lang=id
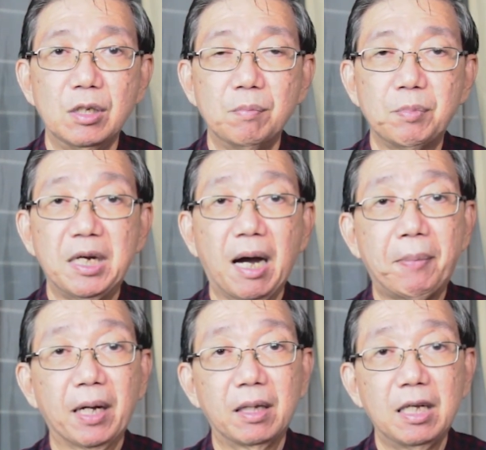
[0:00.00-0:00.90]

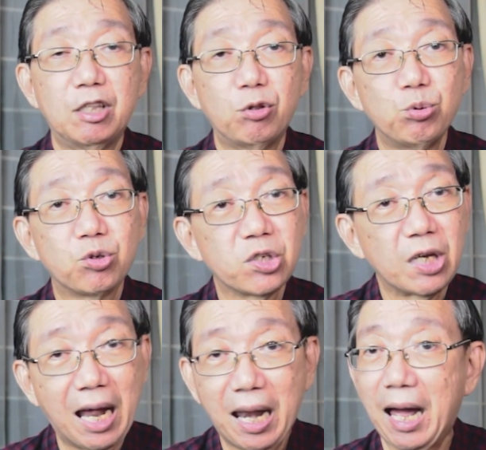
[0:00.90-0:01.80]
Pendapat itu
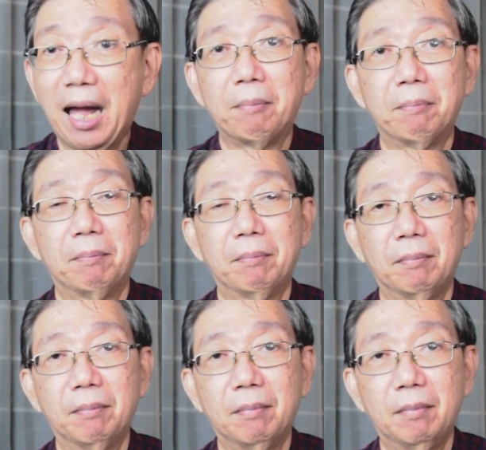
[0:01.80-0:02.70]
salah.
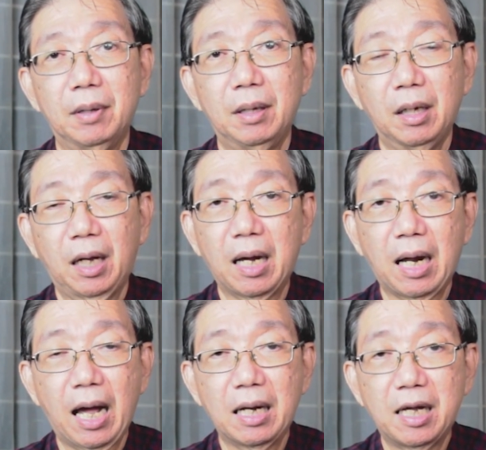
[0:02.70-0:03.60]

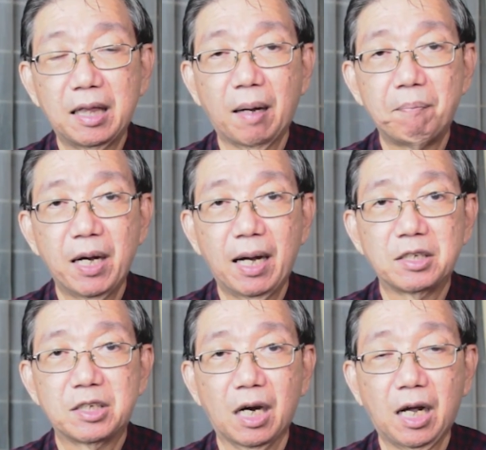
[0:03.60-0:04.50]
Karena Alkitab
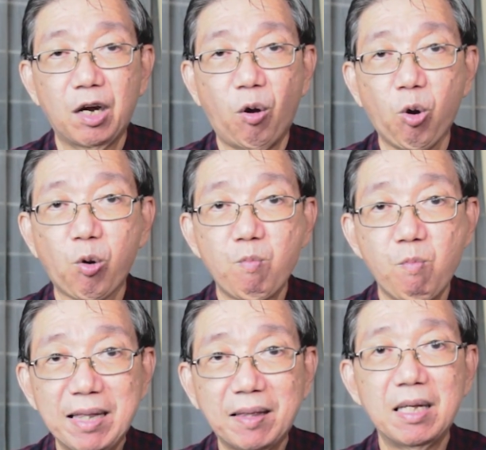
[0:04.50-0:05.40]
mengajarkan
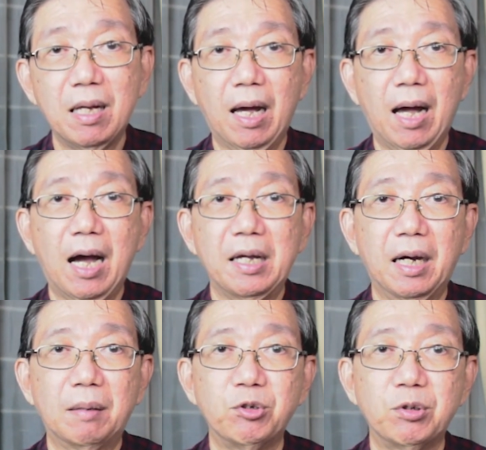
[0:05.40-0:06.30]
hormatilah
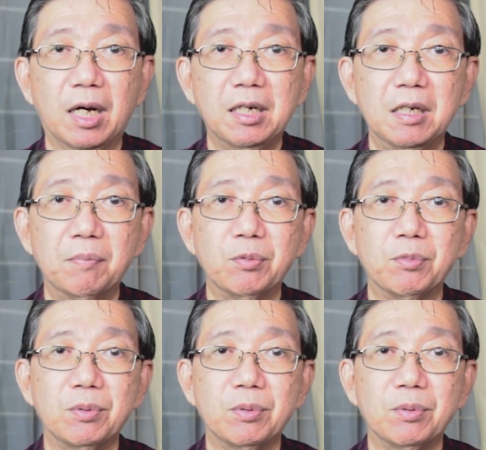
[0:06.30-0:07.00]
ayahmu dan ibu.